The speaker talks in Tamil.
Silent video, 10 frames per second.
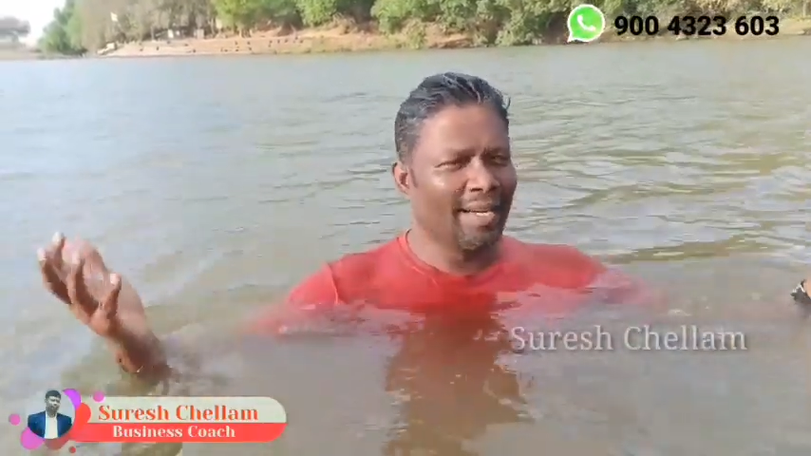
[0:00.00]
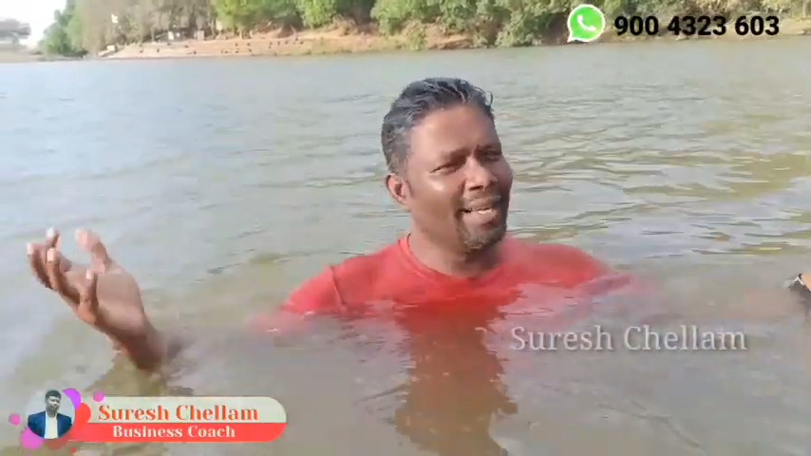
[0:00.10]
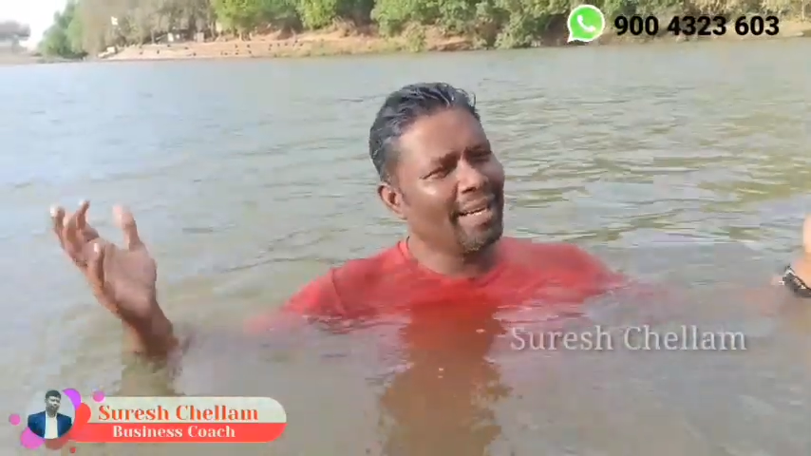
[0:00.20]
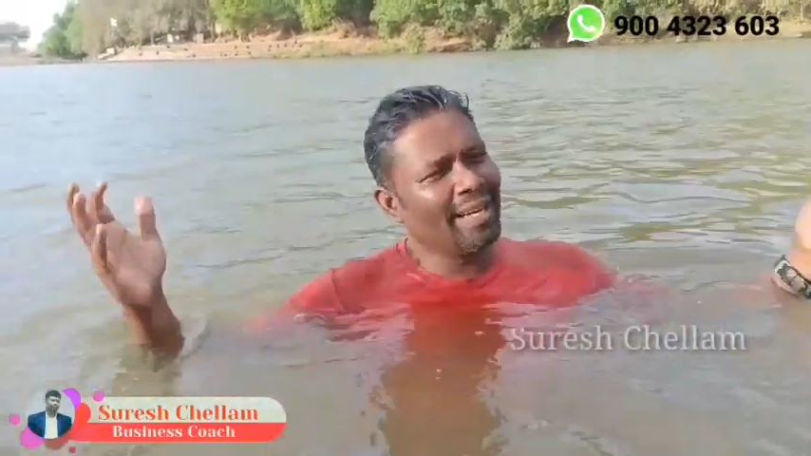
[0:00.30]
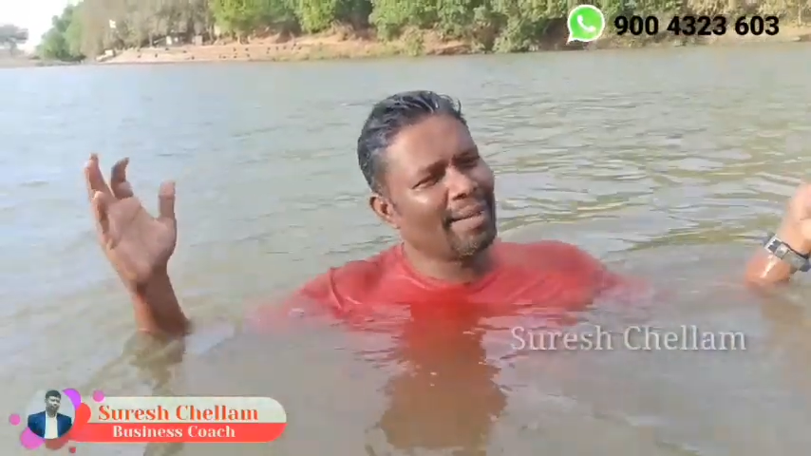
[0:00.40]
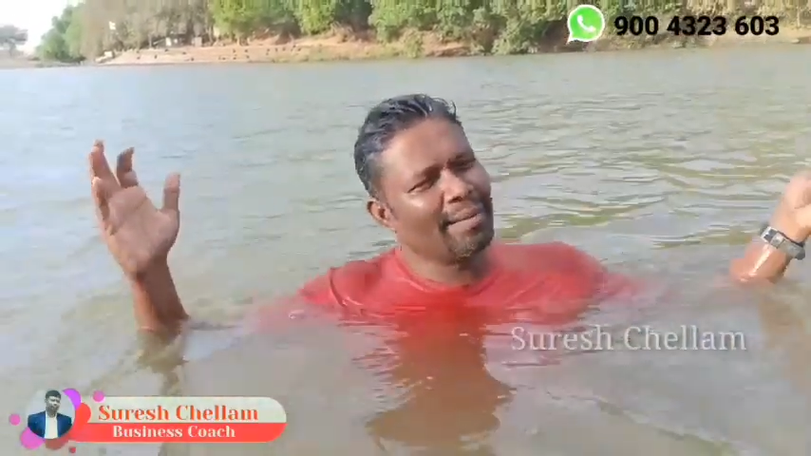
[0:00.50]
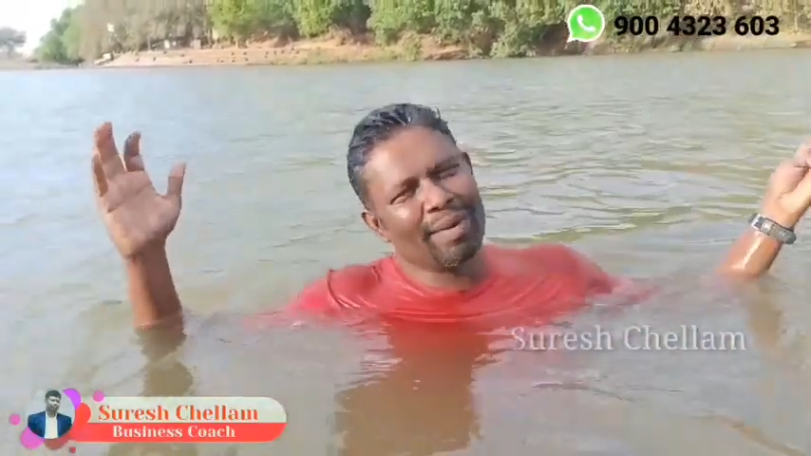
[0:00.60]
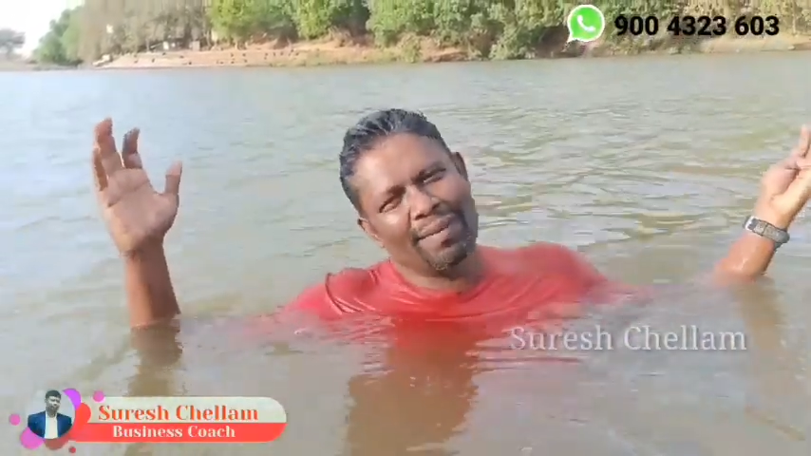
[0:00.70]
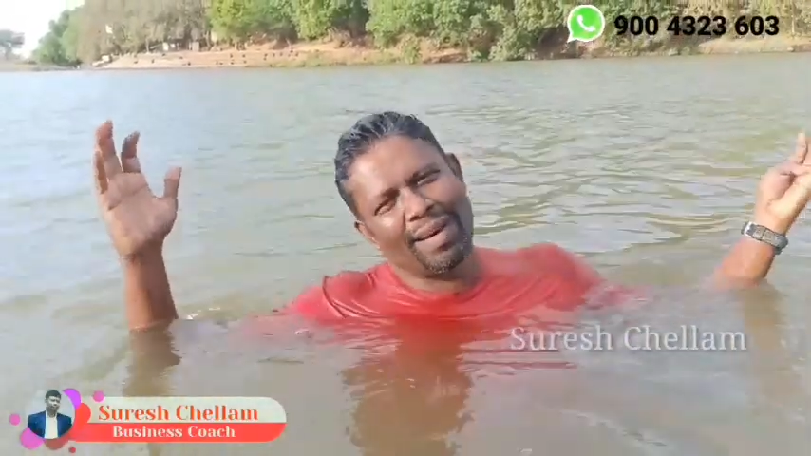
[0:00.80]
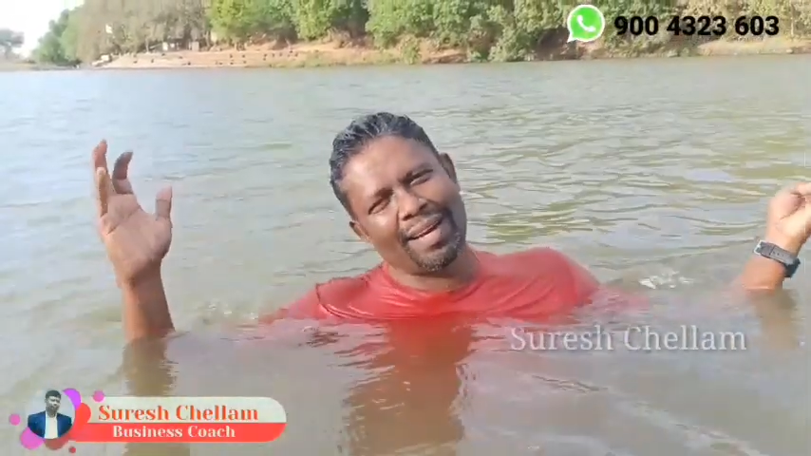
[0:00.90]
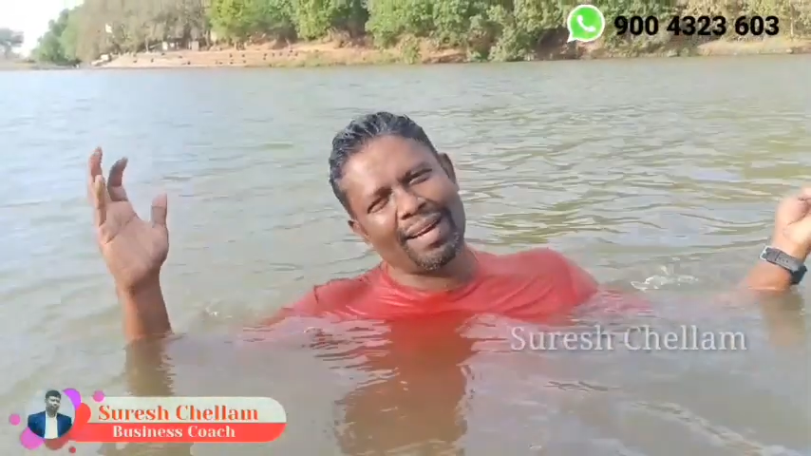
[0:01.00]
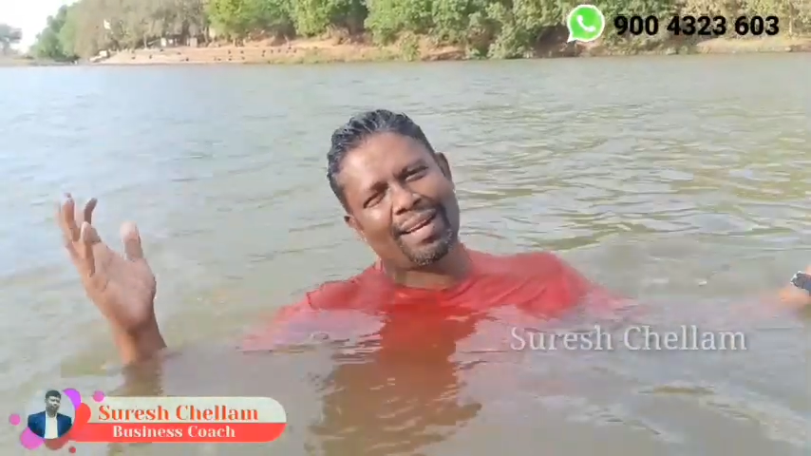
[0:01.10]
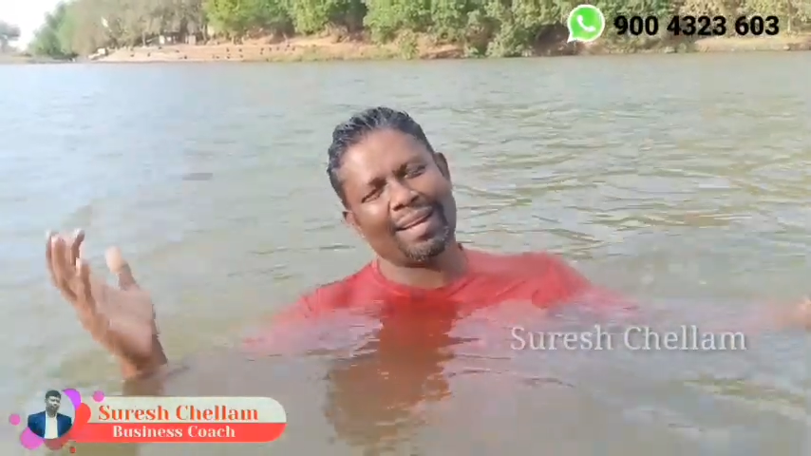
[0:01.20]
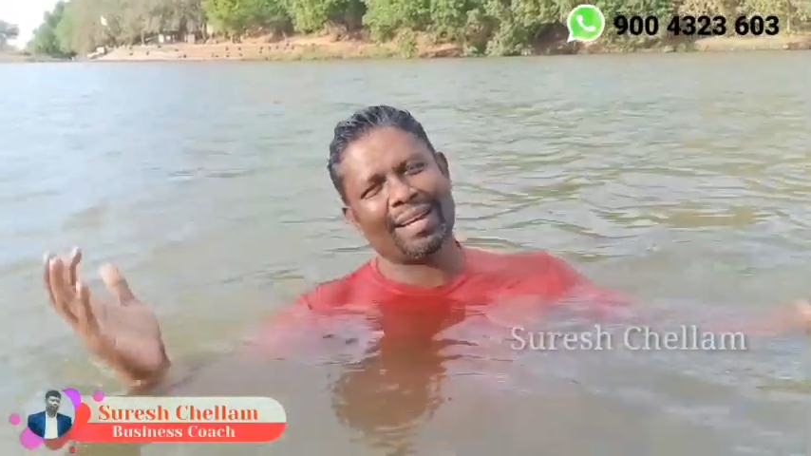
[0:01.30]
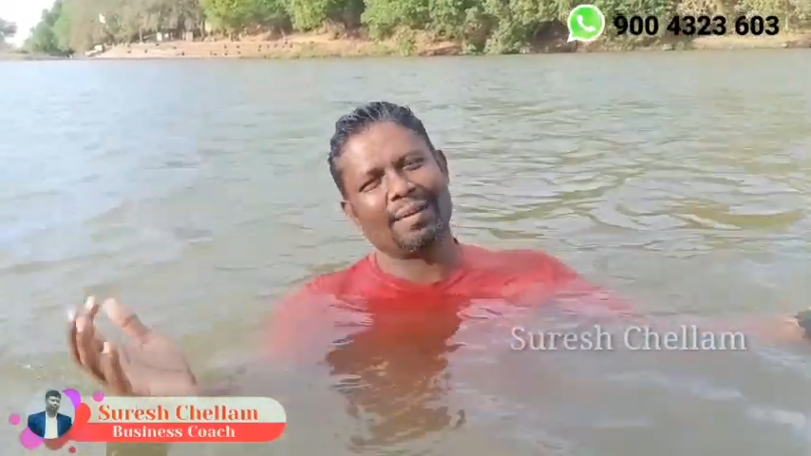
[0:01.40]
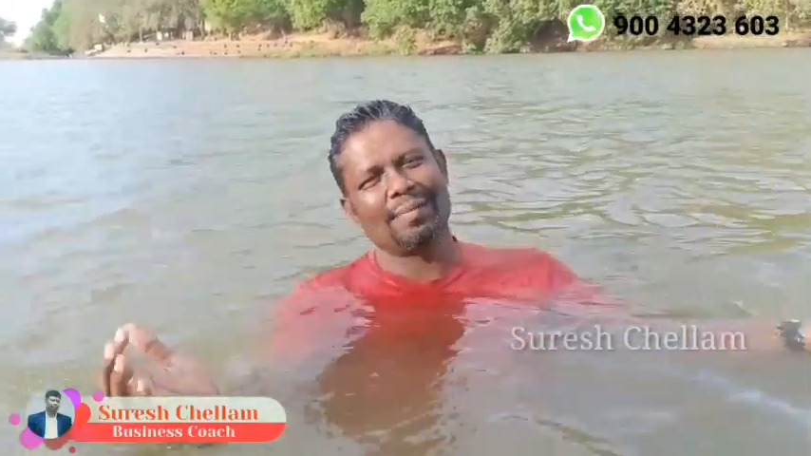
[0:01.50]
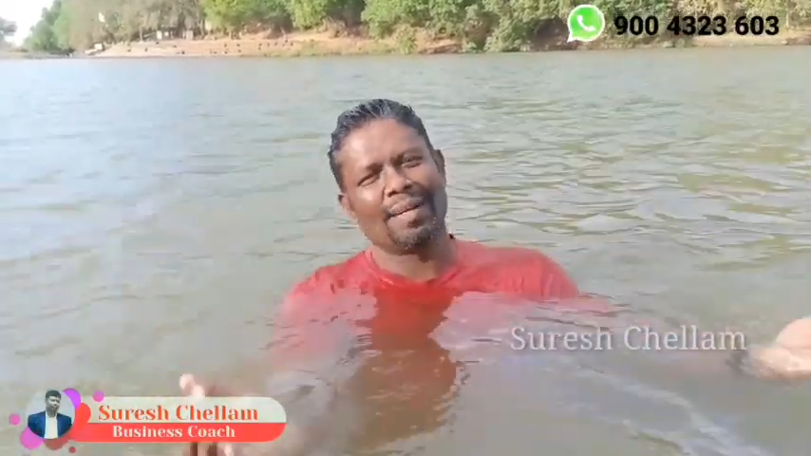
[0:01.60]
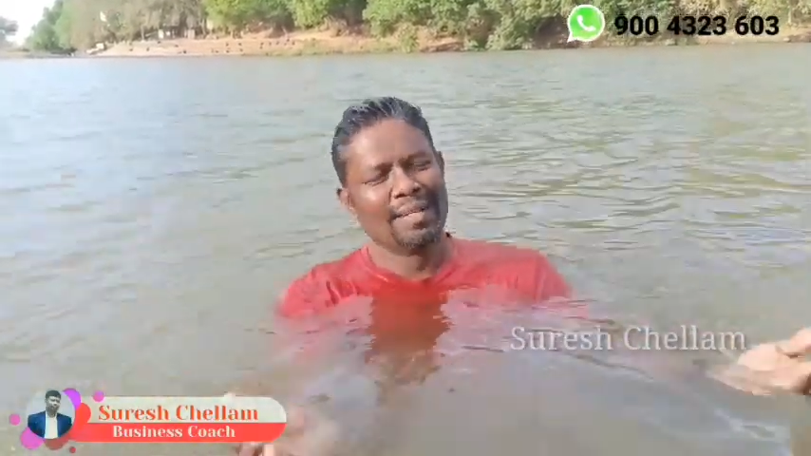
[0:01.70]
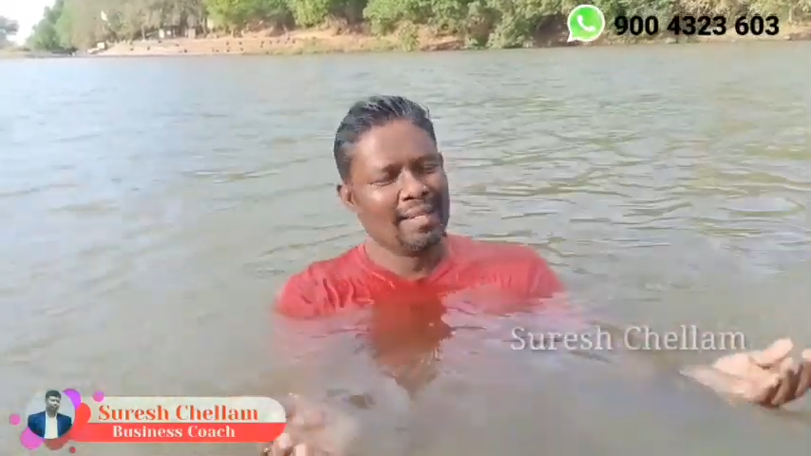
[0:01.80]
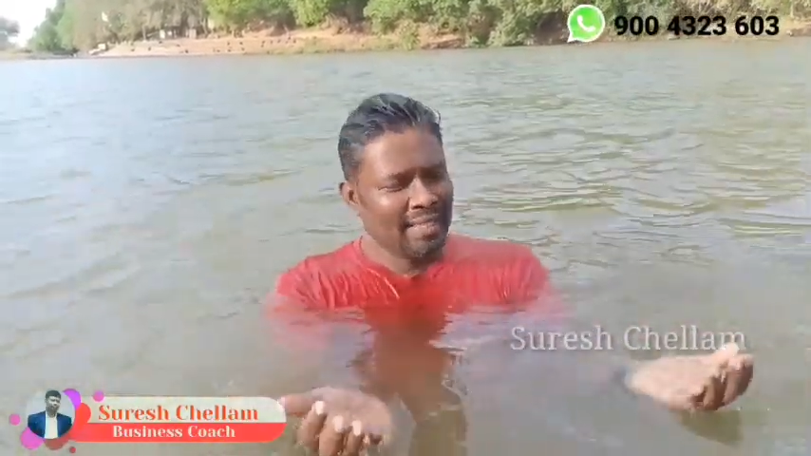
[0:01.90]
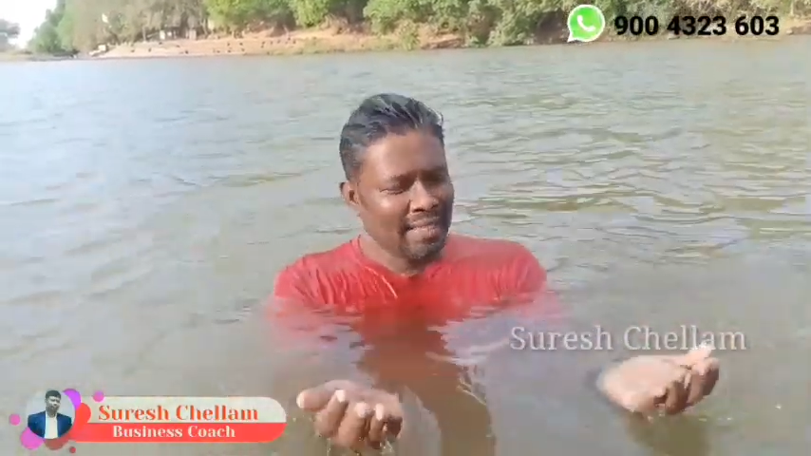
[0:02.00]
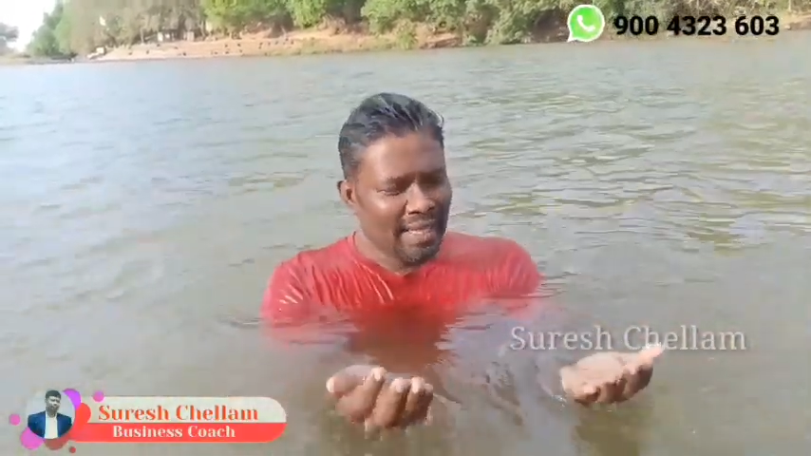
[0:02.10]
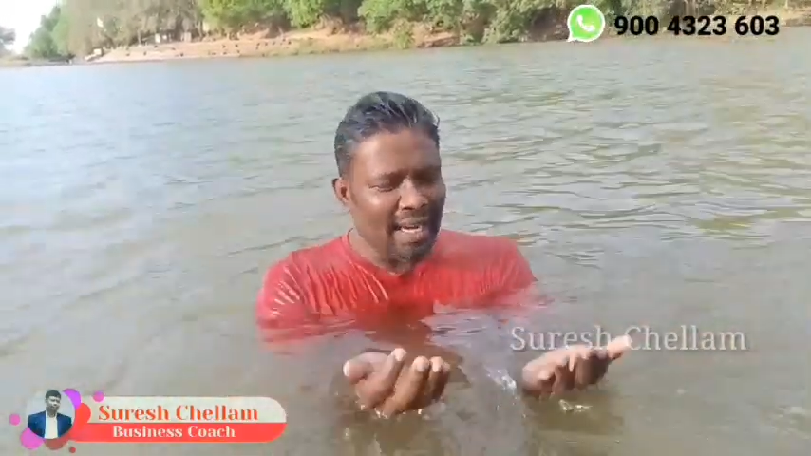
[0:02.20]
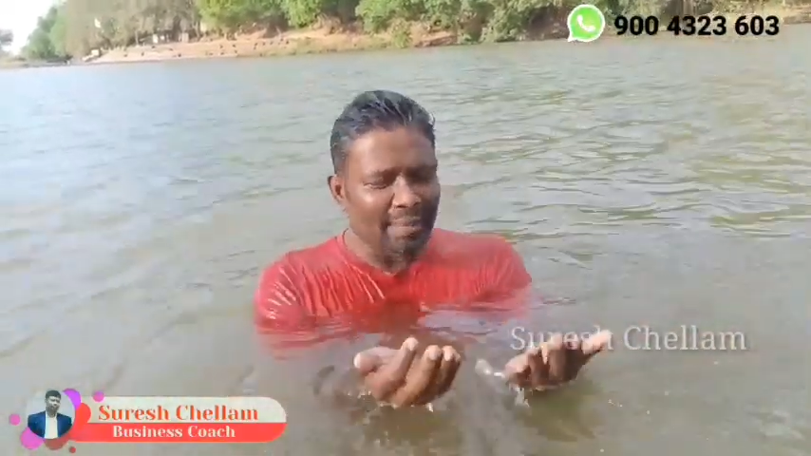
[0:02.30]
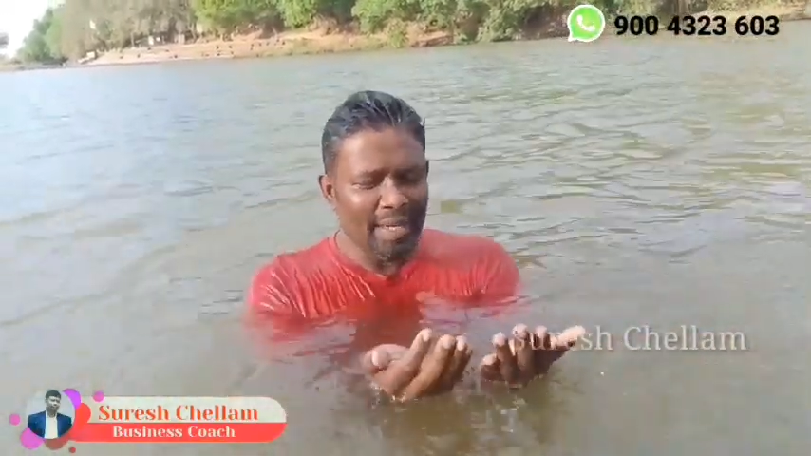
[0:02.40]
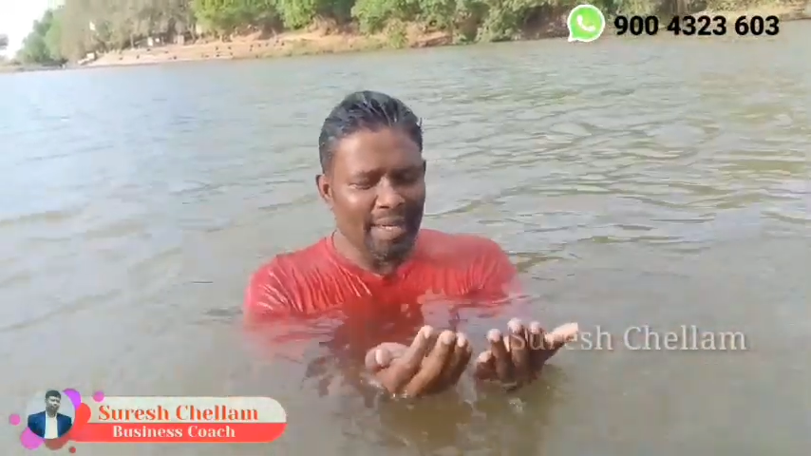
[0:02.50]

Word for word: டே நைட் இருக்கணுமா வார கணக்காக இருக்கணுமா எல்லாமே